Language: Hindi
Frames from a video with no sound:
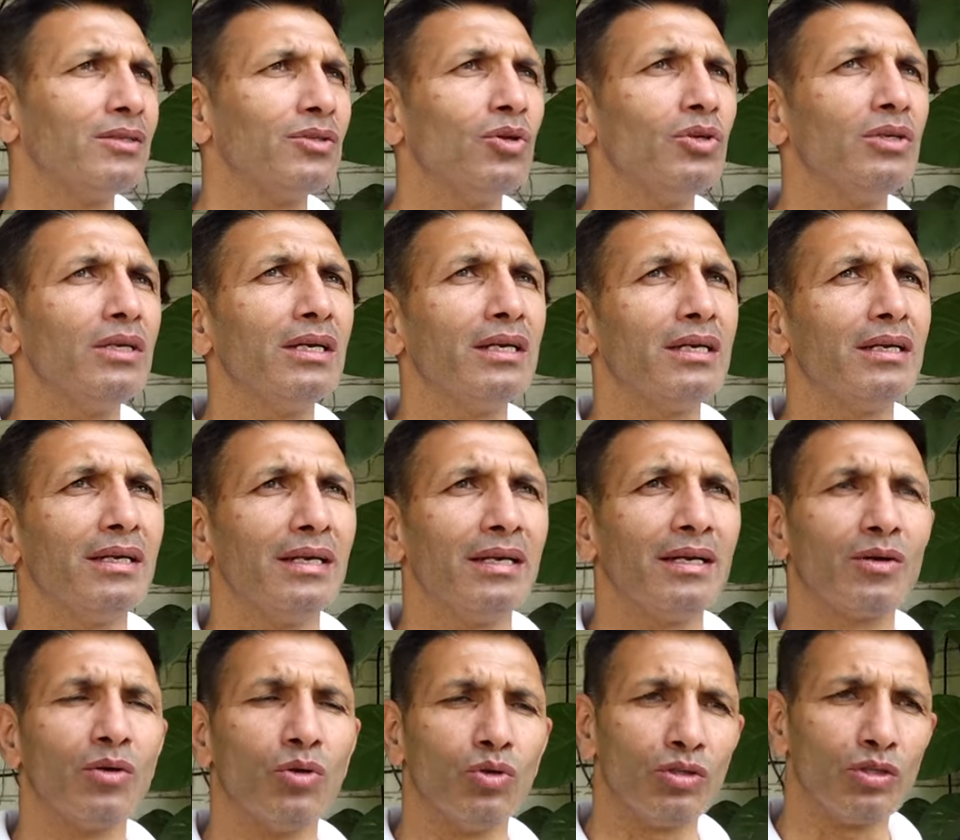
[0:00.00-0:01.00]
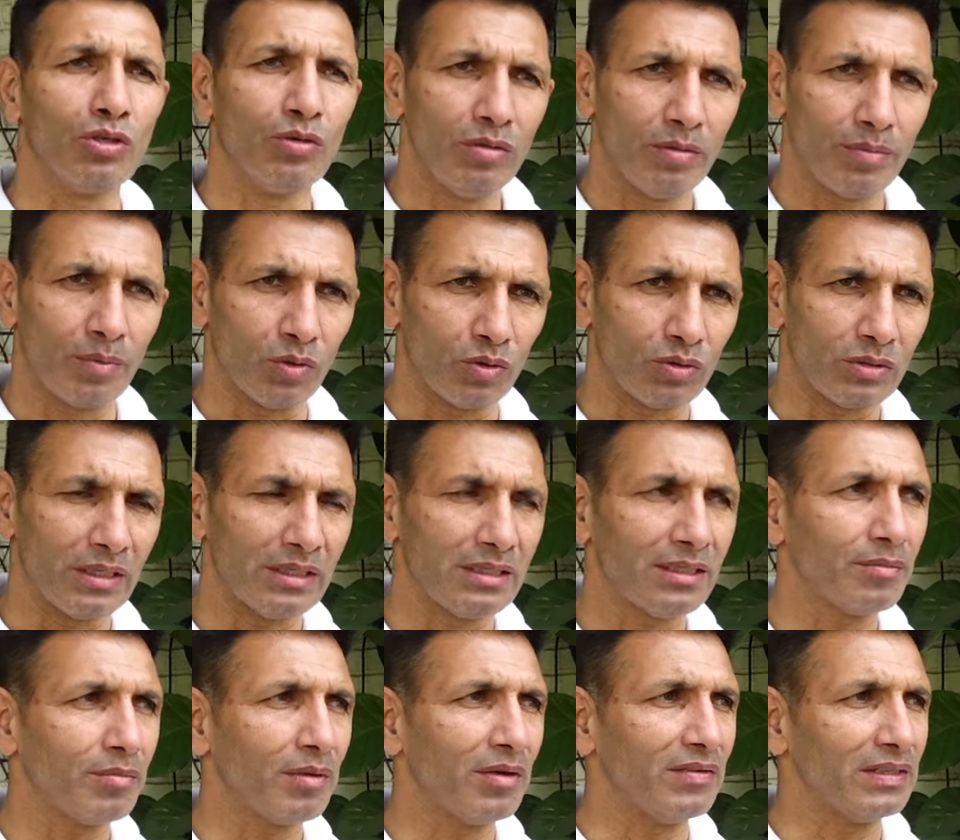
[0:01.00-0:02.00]
तो ये एक होती हुई प्रोसेस
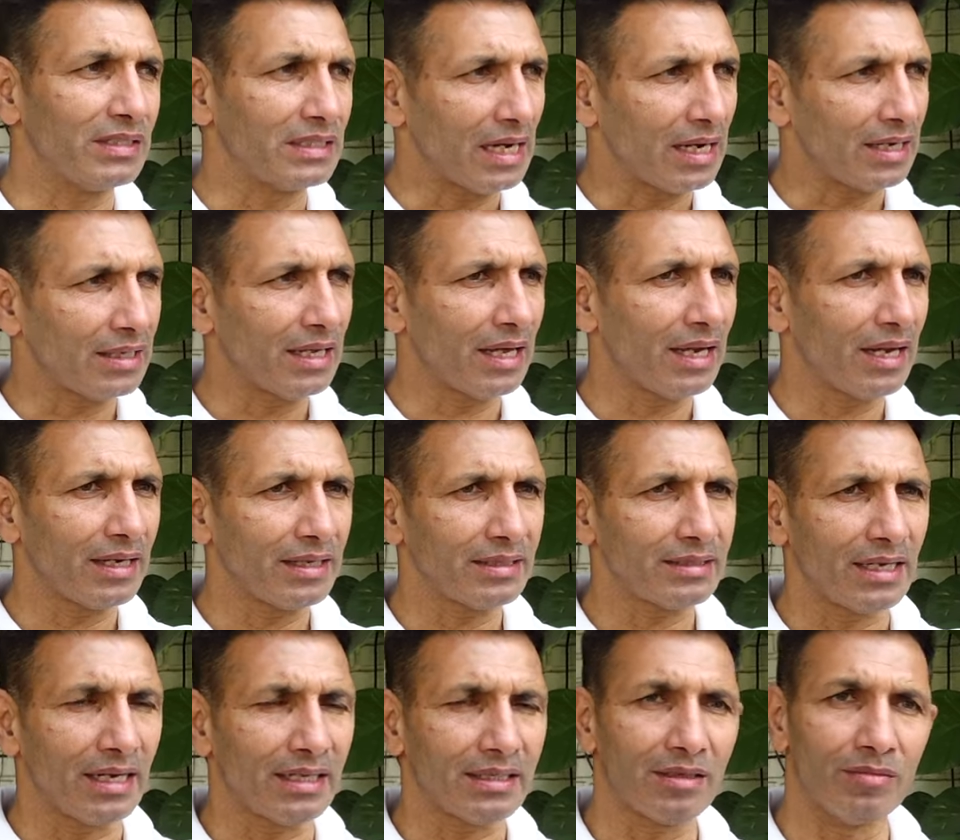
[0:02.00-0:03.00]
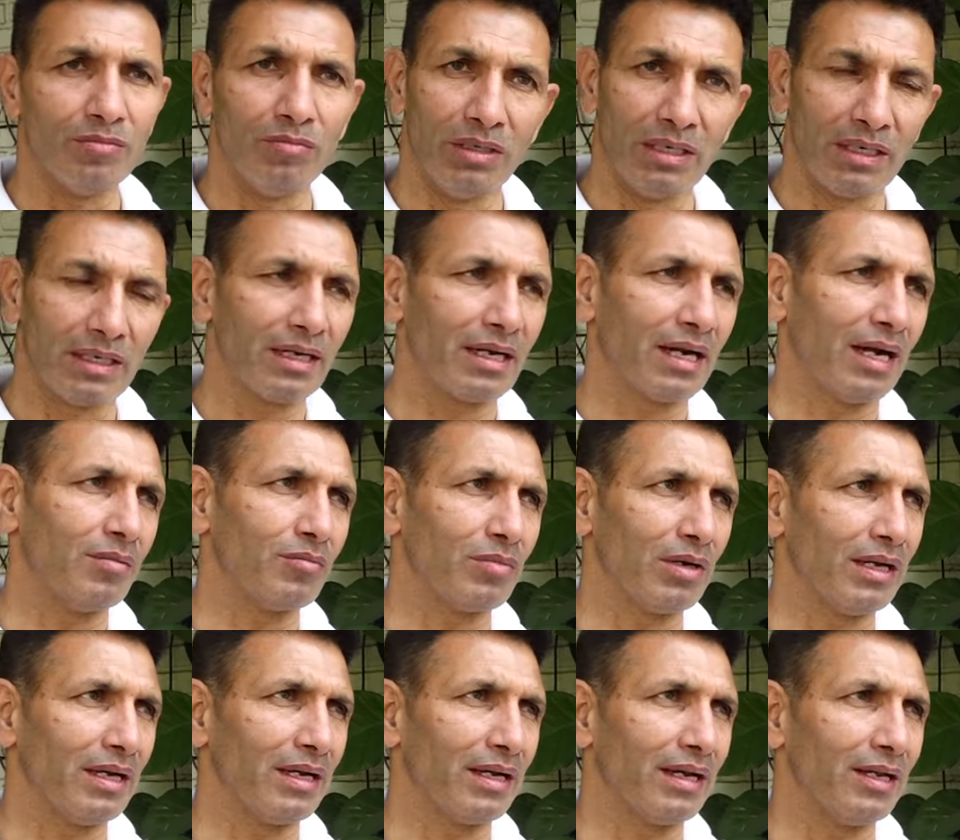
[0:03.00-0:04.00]
है पर विचारधारा के साथ हम मिल के काम
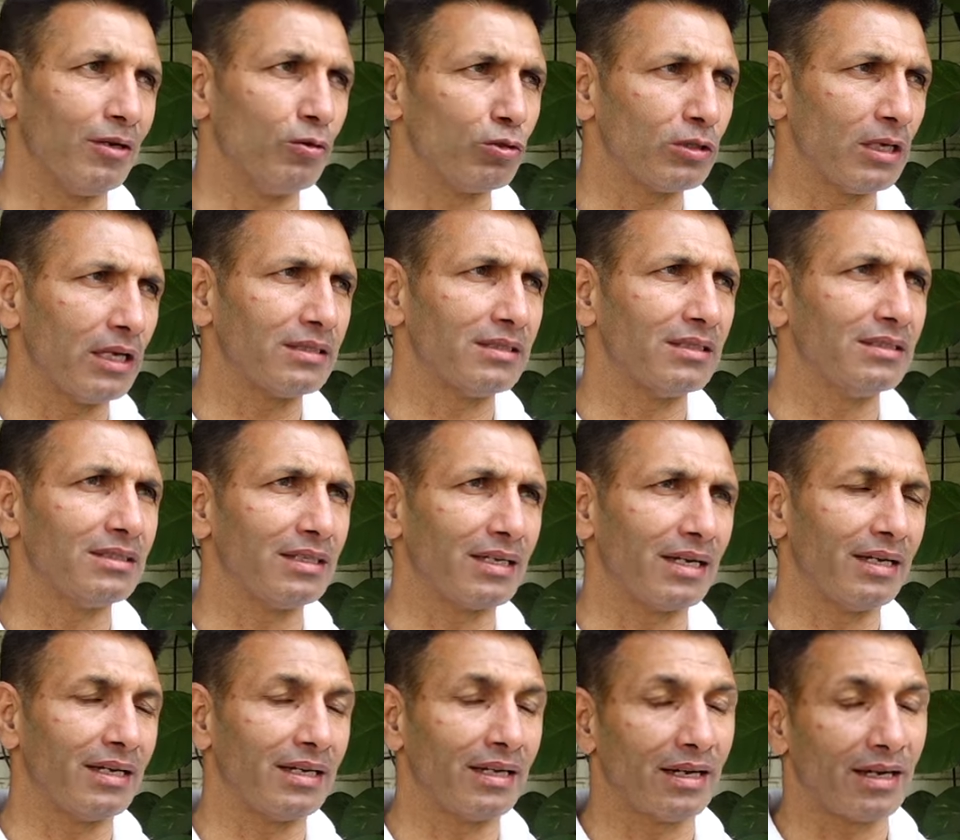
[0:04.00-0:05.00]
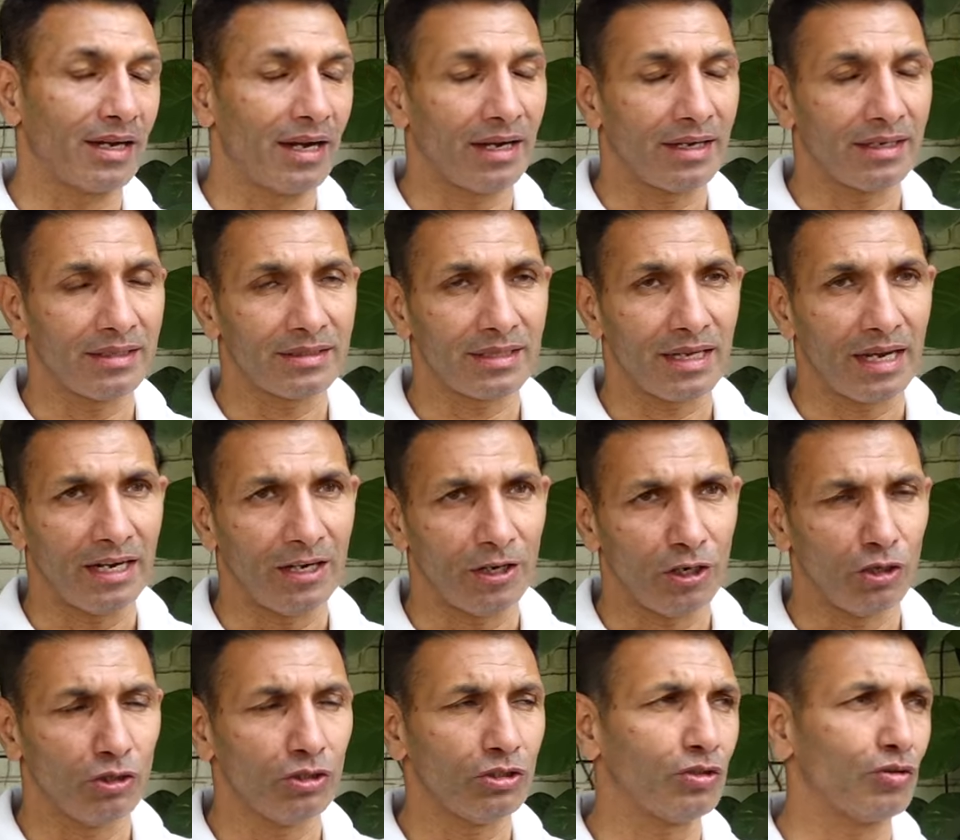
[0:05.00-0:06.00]
करेंगे अनुशासन से करेंगे कांग्रेस के
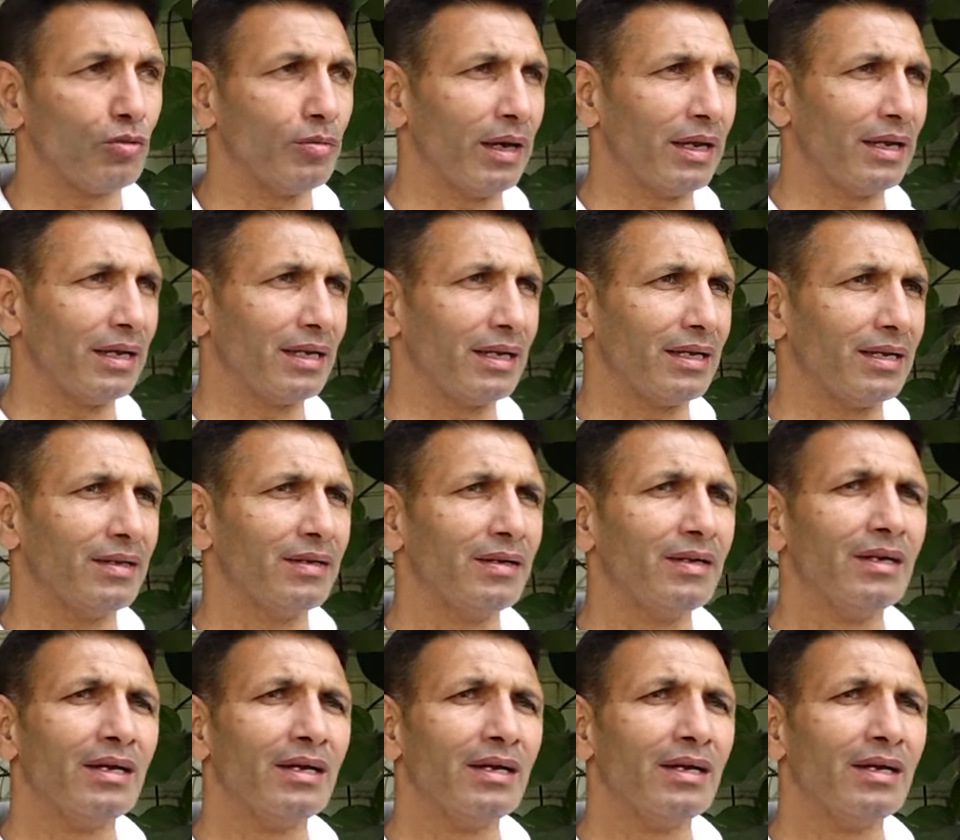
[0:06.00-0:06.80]
आइडियोलॉजी को मानेंगे